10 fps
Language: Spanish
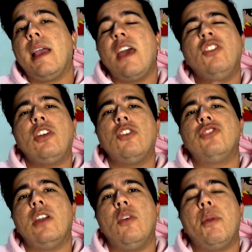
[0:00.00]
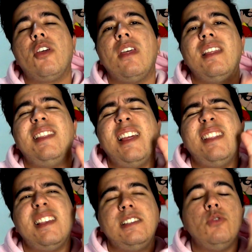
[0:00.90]
Que de otra cosa no, pero de,
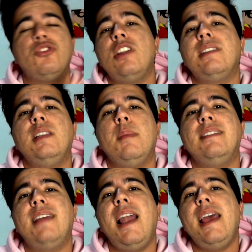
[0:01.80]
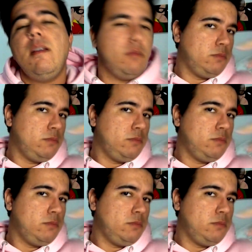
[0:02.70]
desilusiones sentimentales.